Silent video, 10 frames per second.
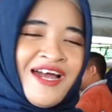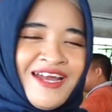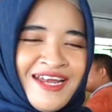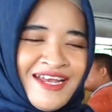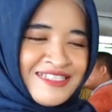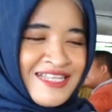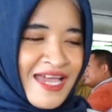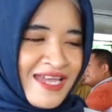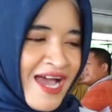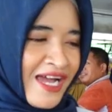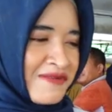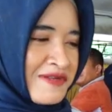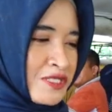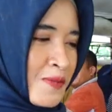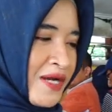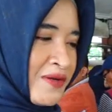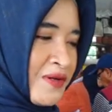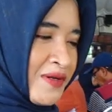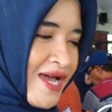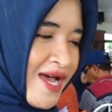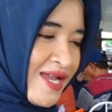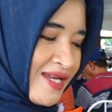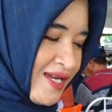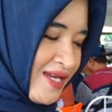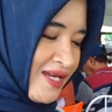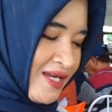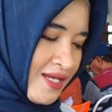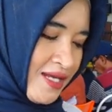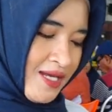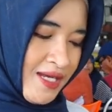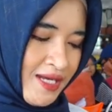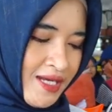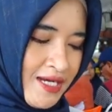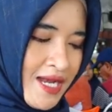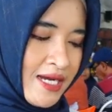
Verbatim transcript: baik saya akan mencoba dulu dari ini. ini